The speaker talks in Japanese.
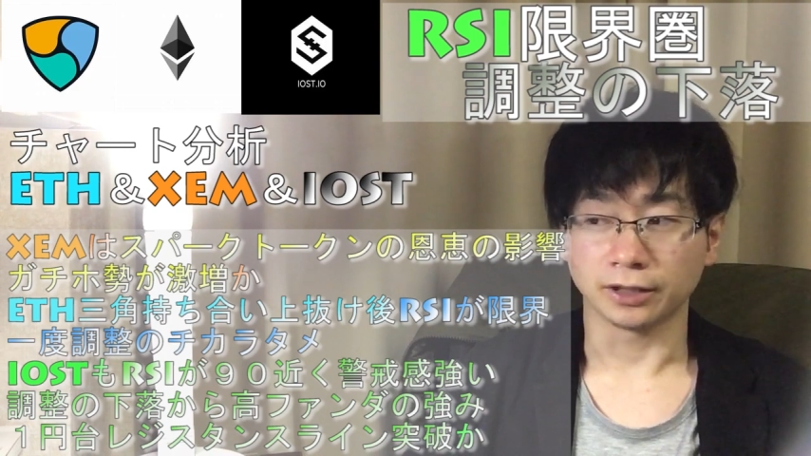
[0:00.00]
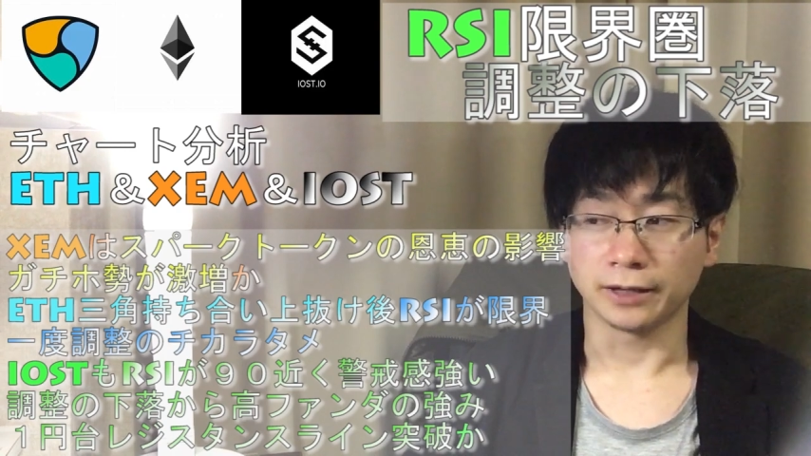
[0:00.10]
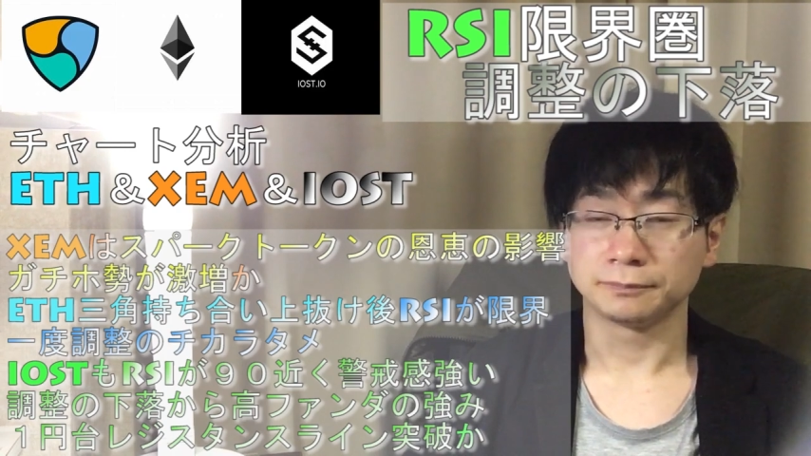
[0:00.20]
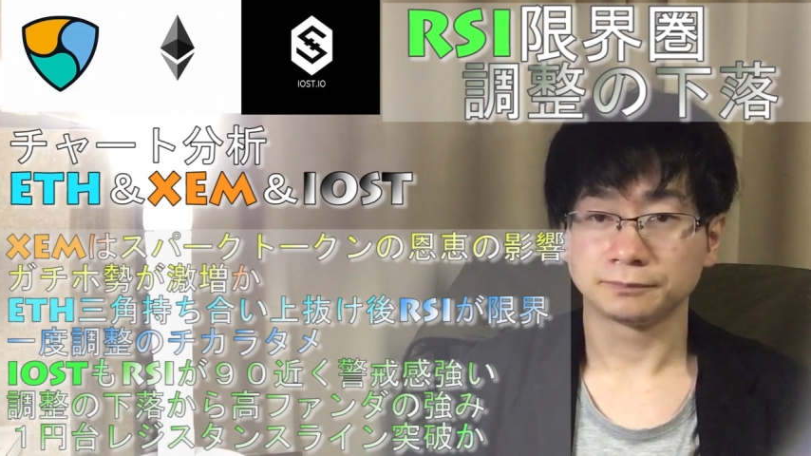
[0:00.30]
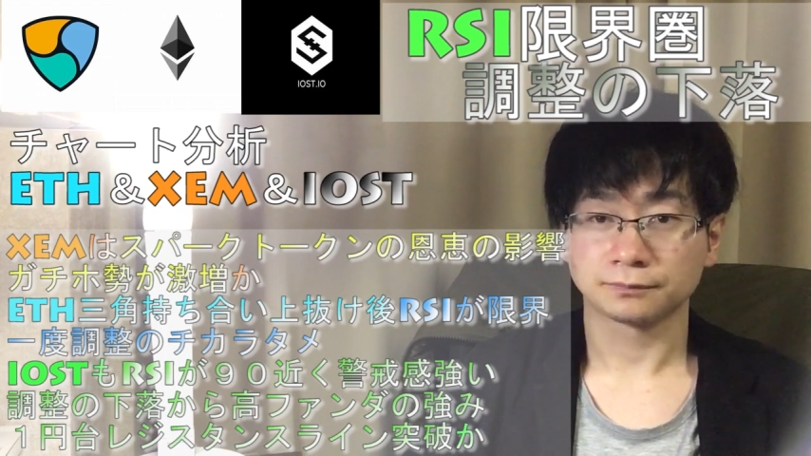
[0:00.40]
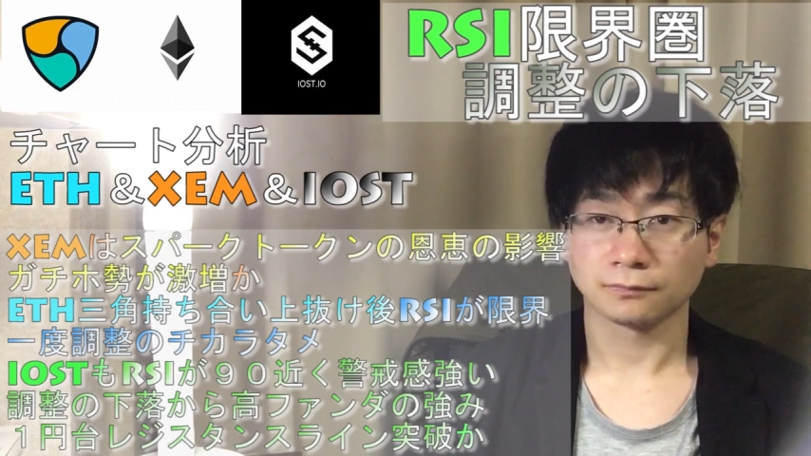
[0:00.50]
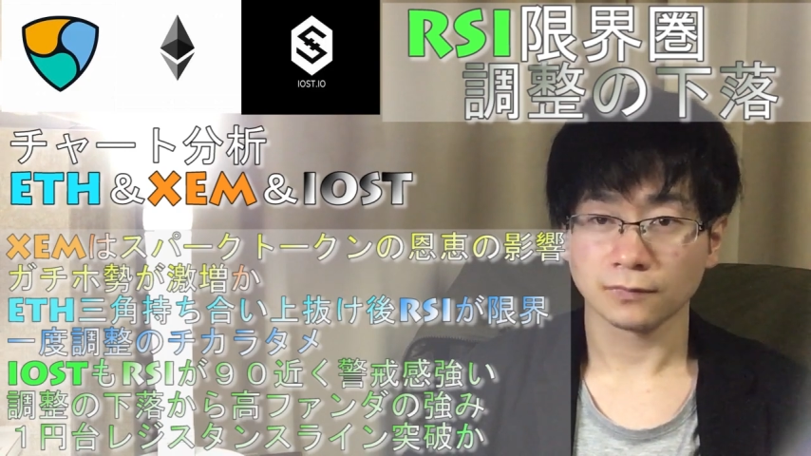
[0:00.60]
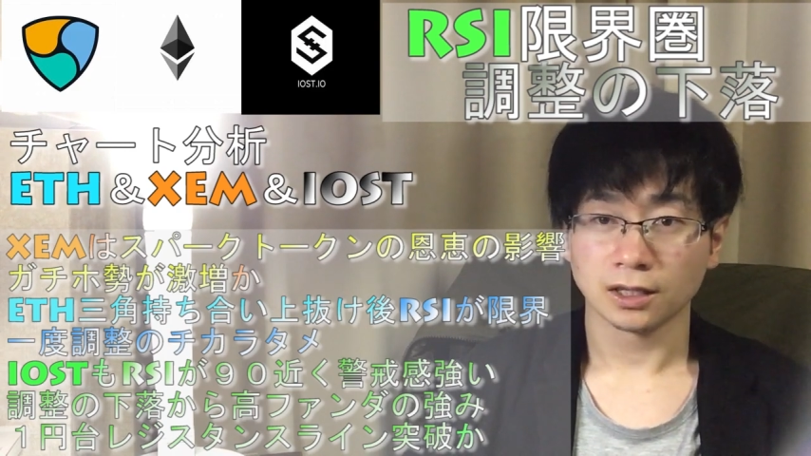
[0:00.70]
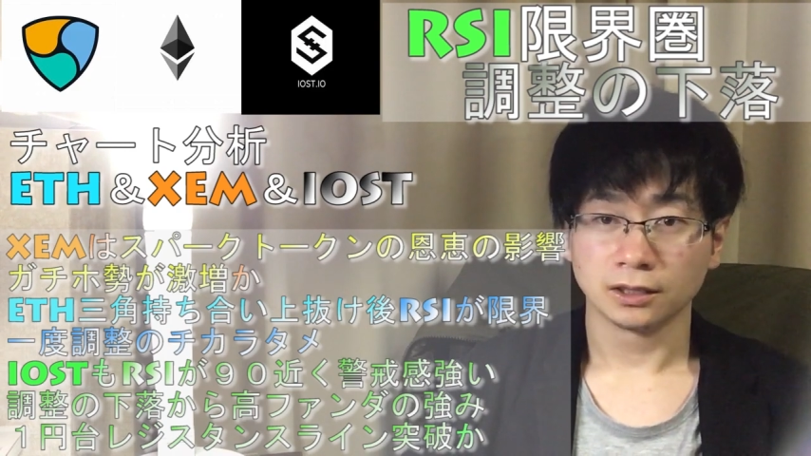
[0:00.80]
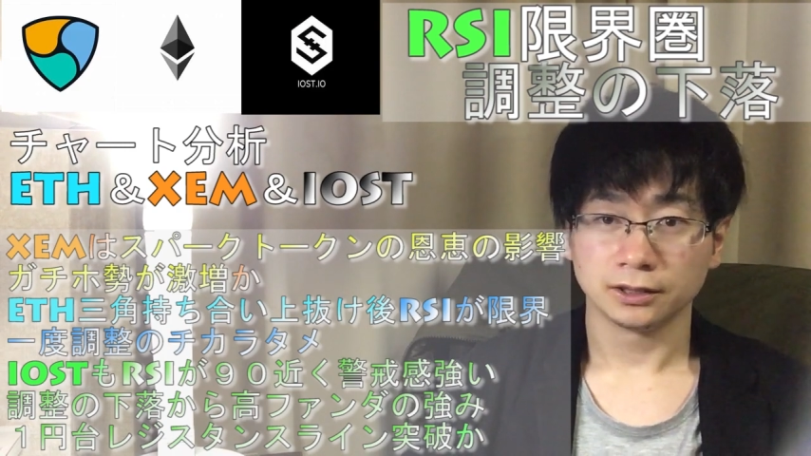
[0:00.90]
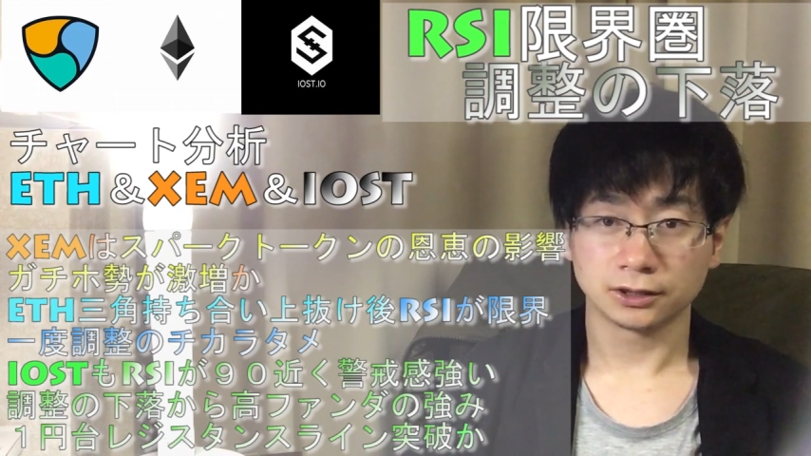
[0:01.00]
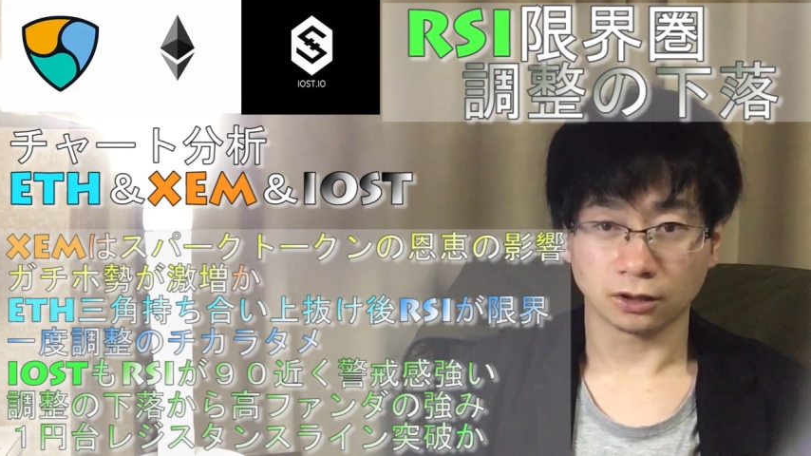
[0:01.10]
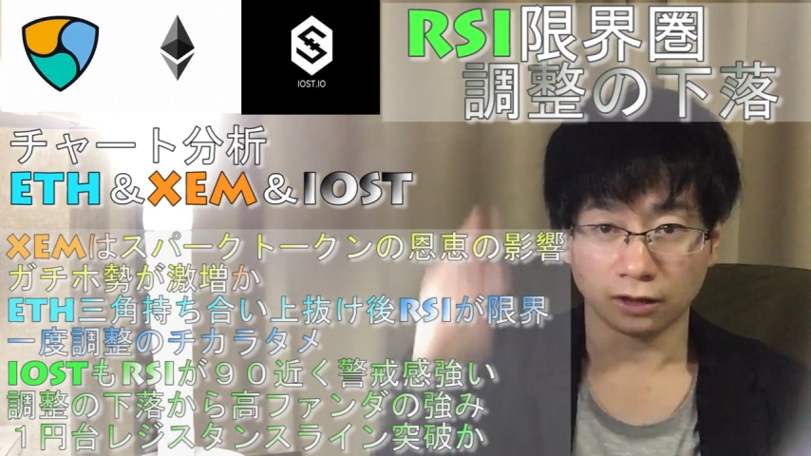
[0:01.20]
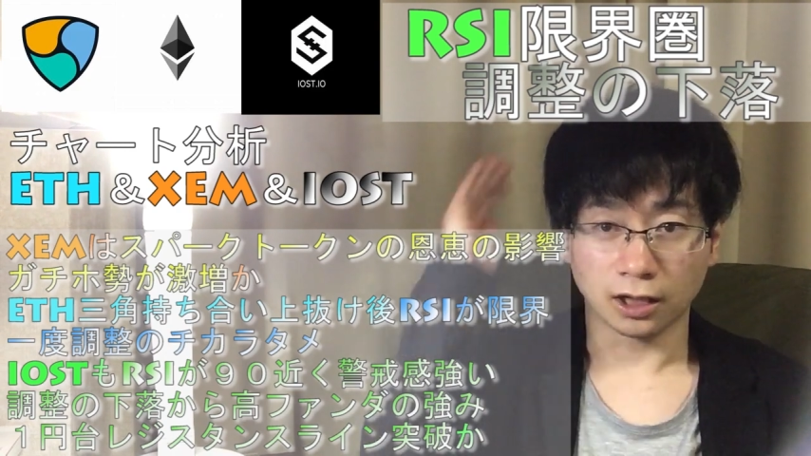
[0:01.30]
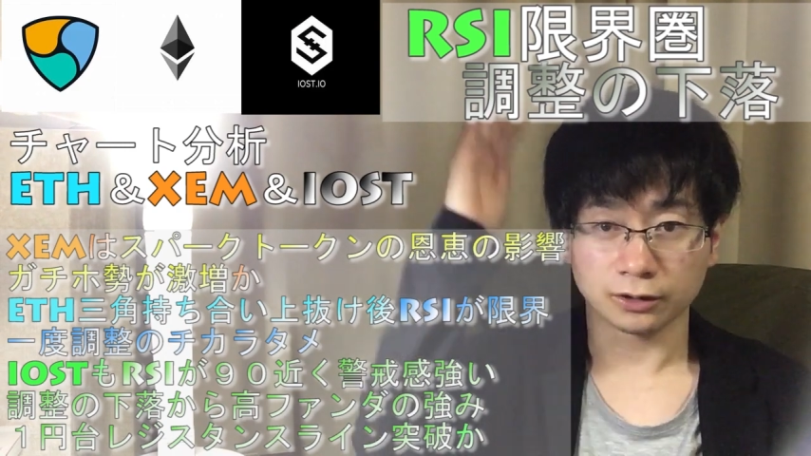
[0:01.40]
ね。以
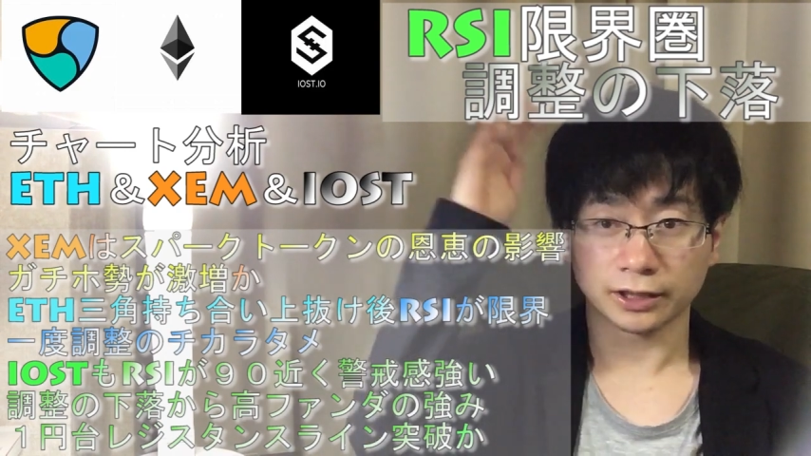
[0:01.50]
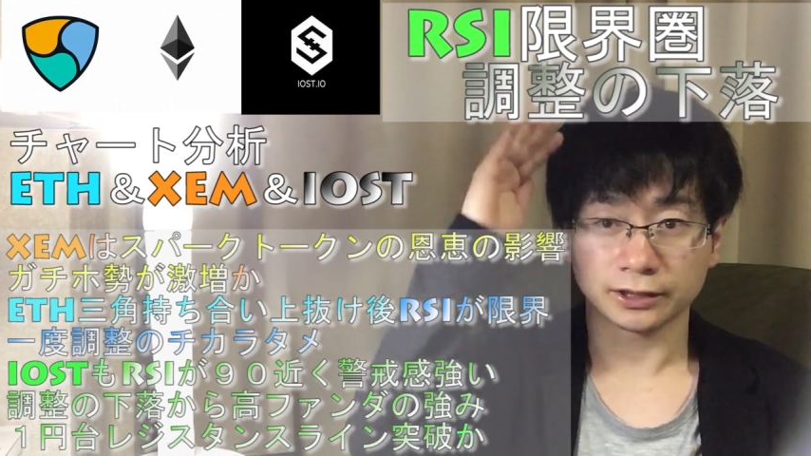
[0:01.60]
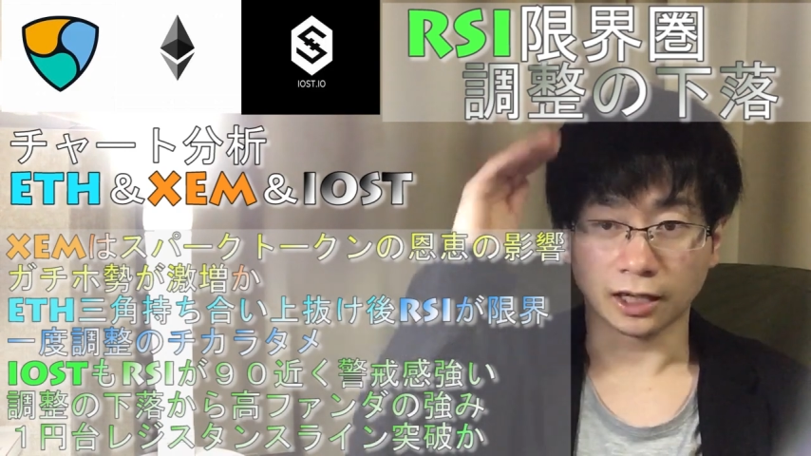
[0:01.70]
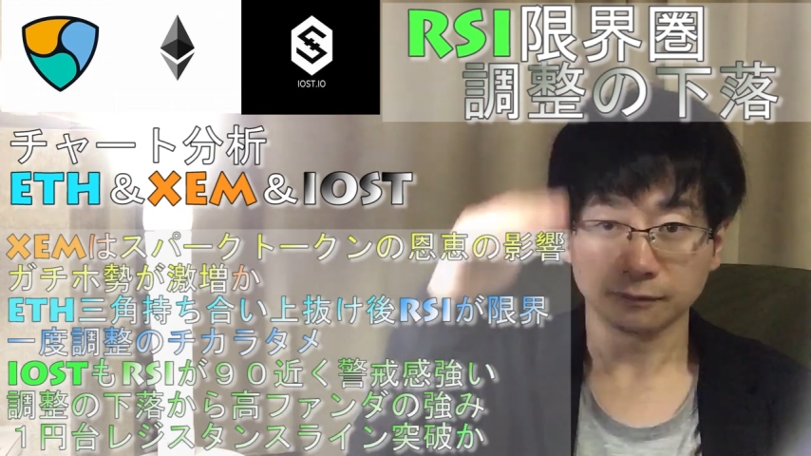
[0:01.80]
上青木でした